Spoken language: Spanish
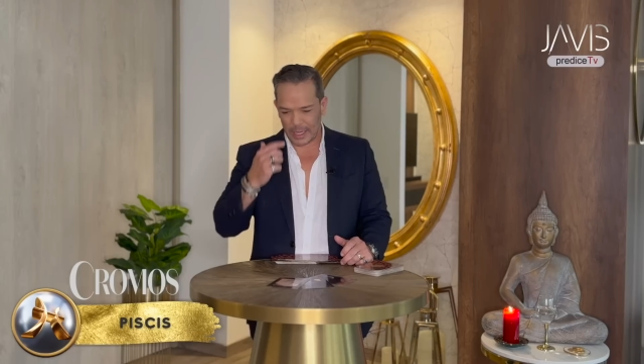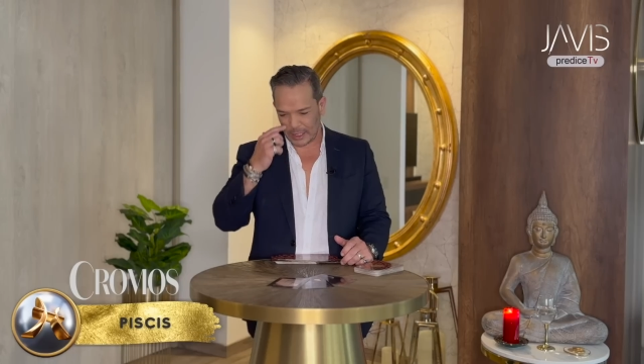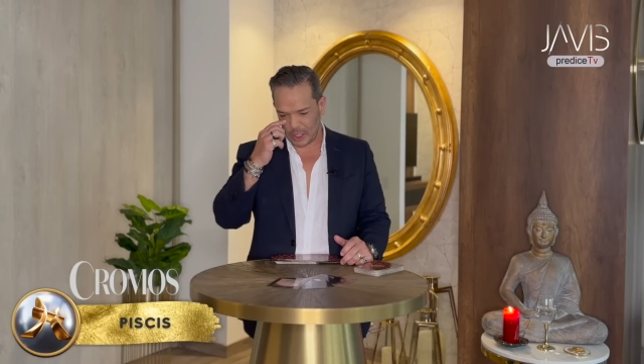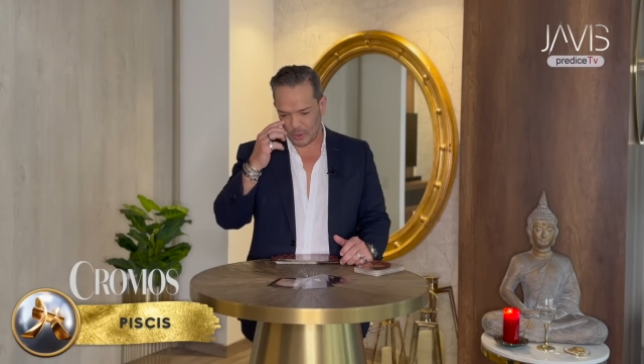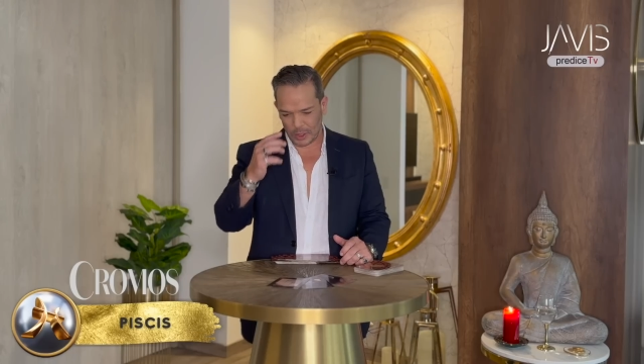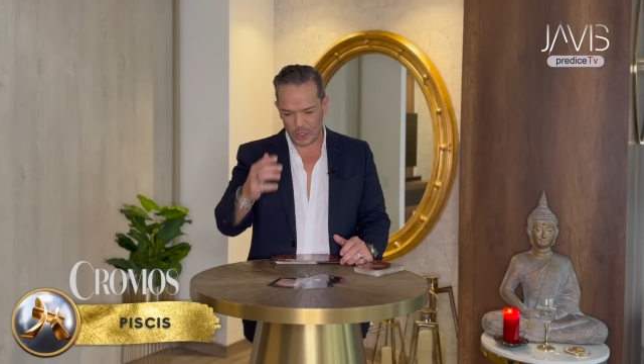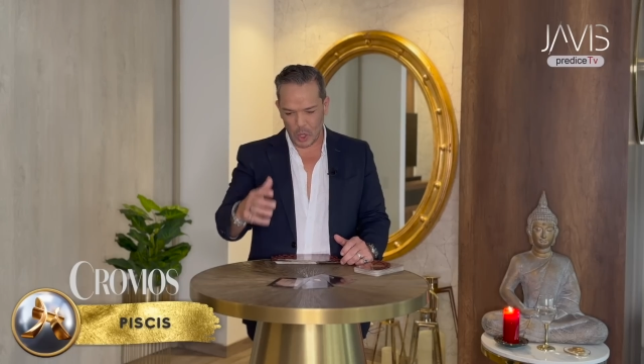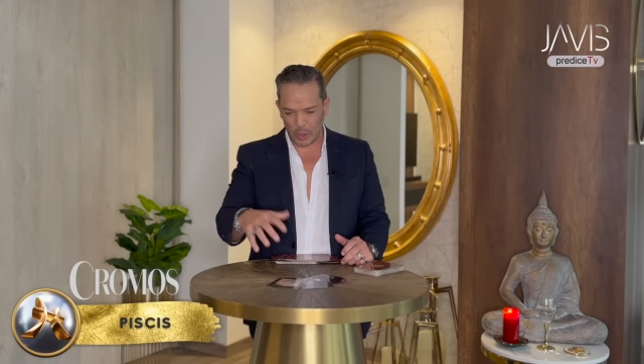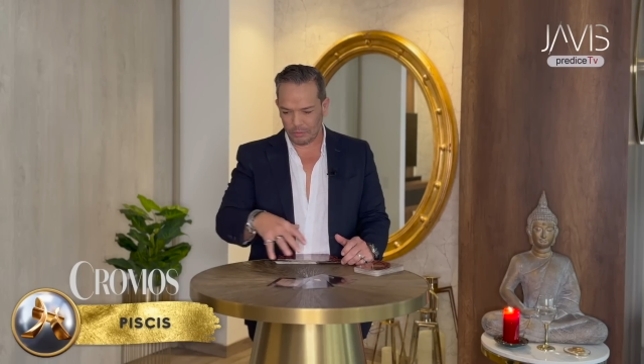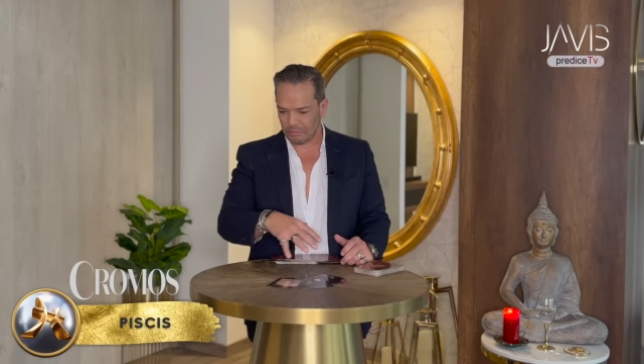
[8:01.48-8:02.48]
que la
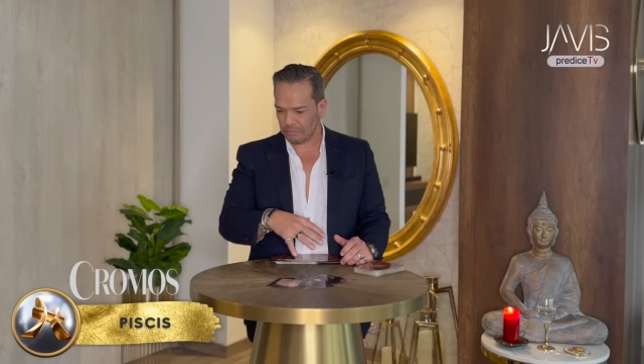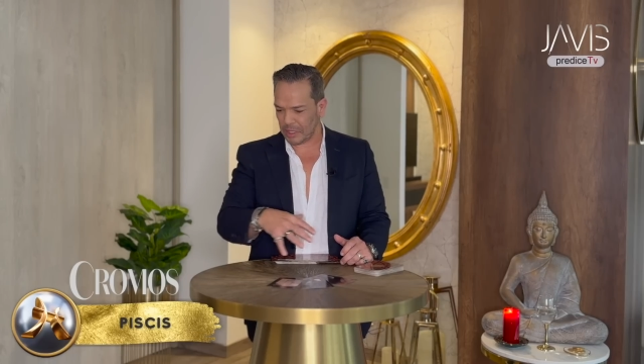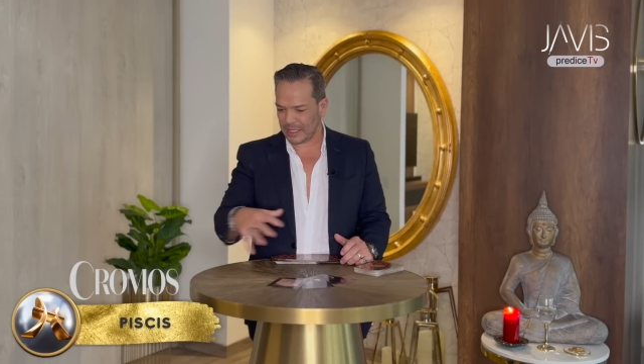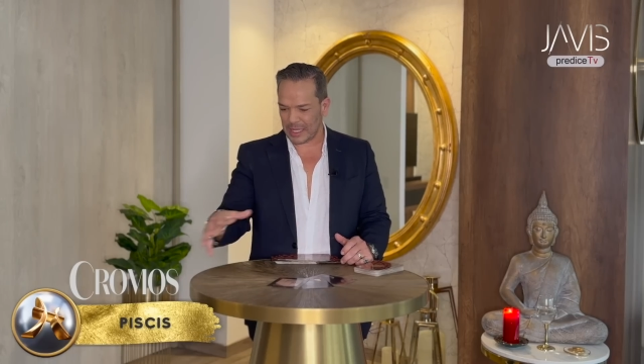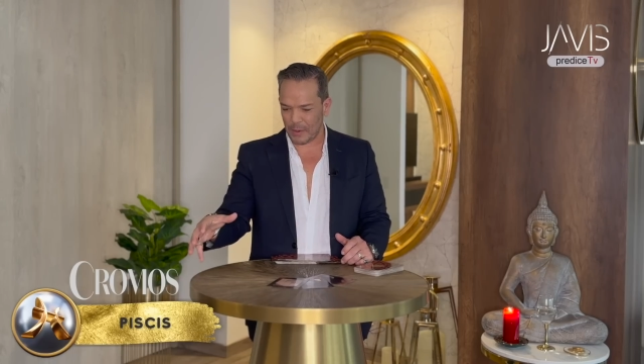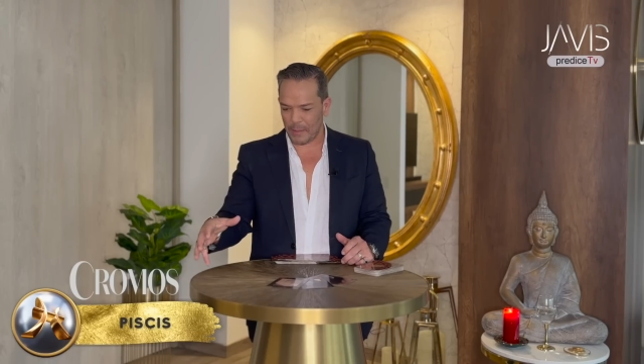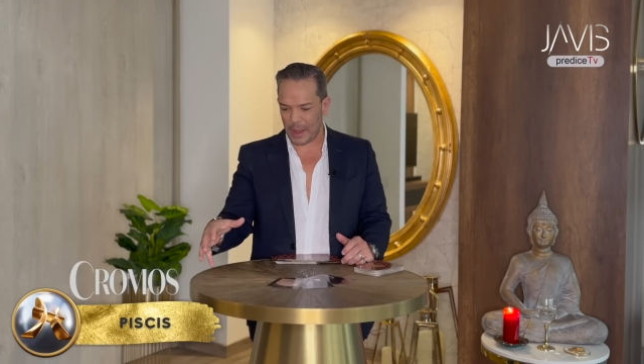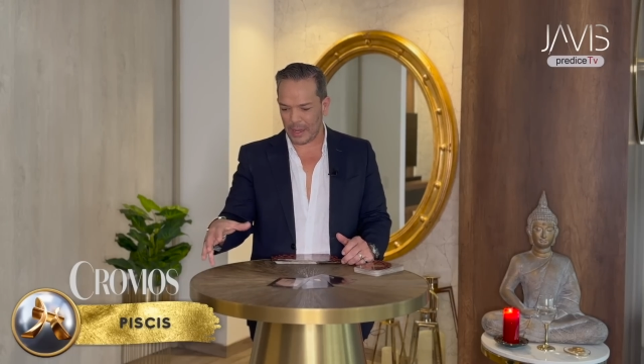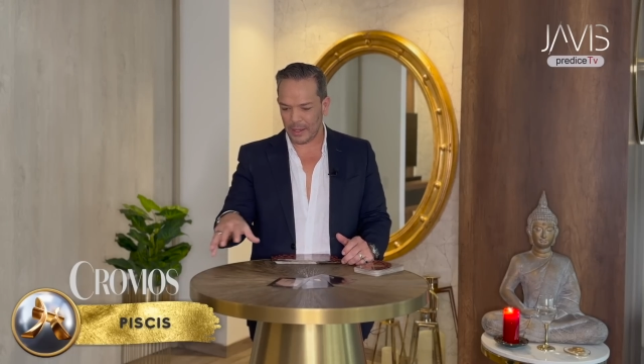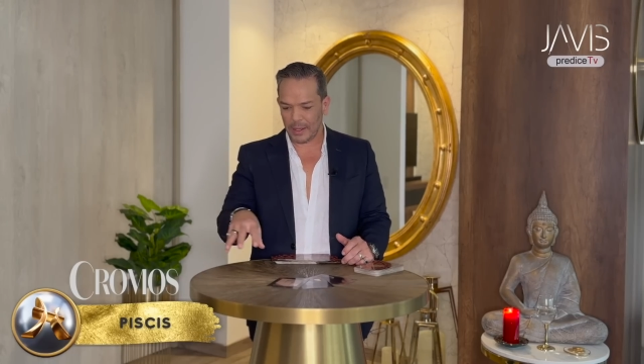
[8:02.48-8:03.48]
situación estaba
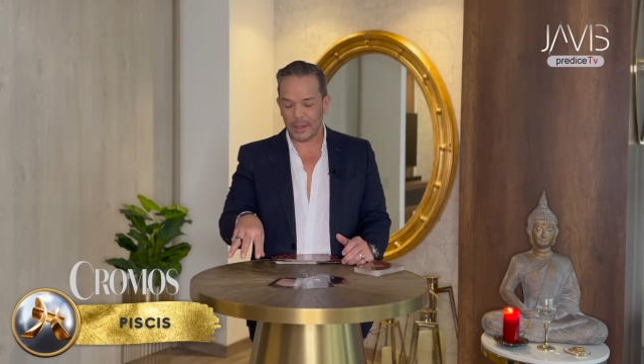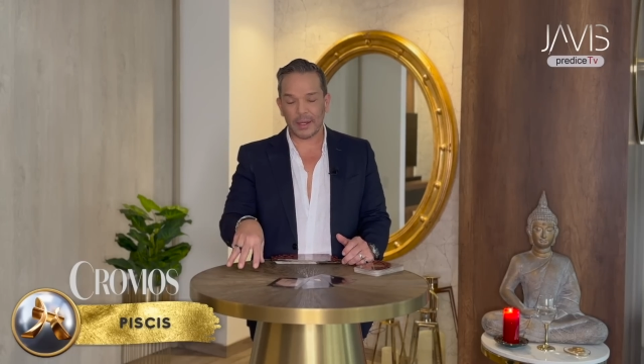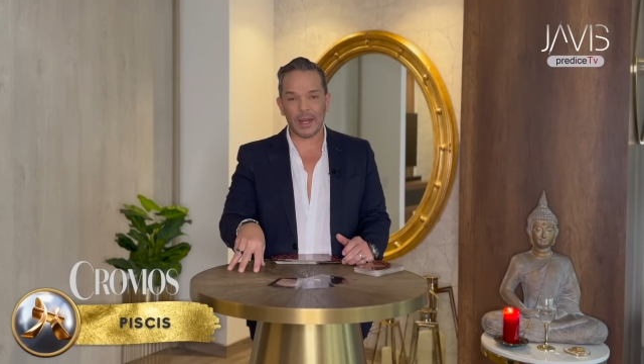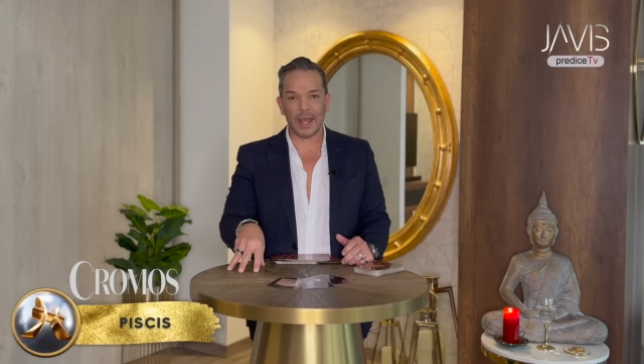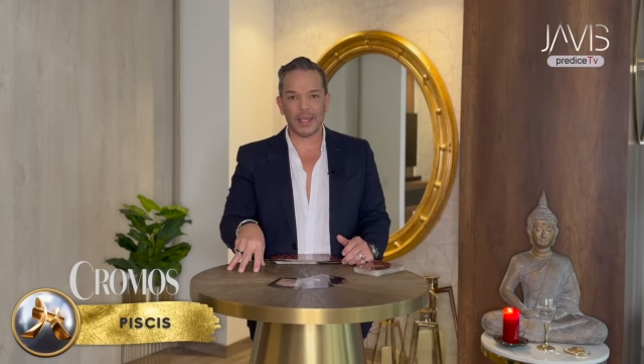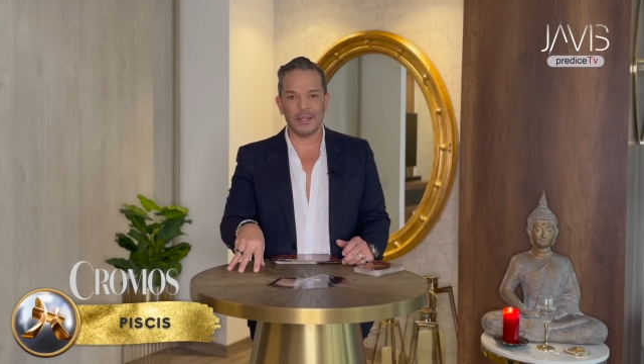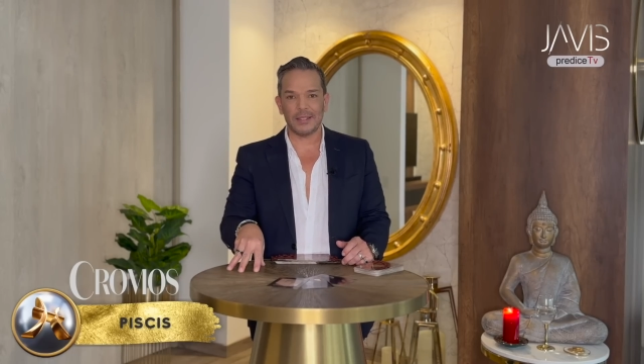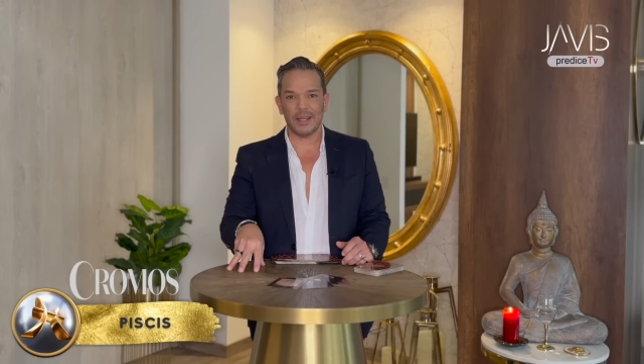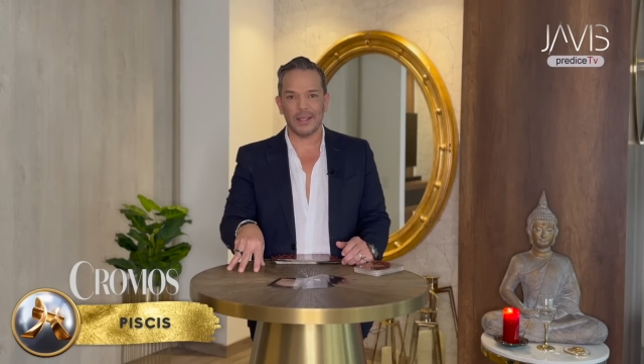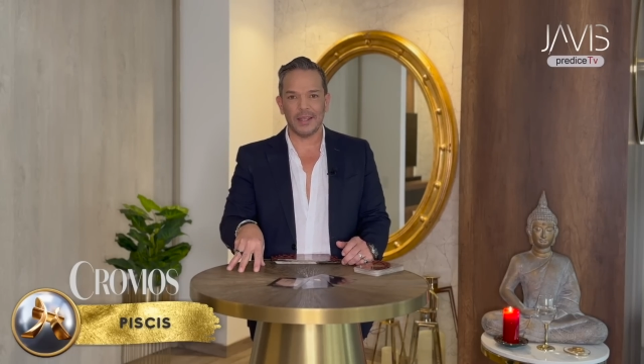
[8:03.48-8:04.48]
mal,
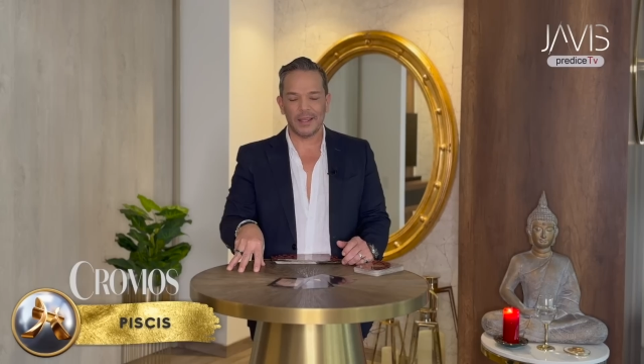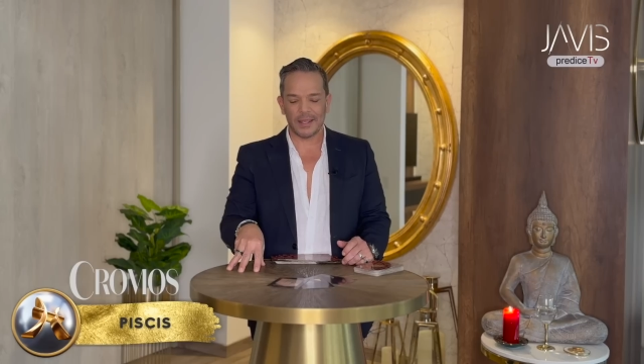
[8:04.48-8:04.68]
relájense,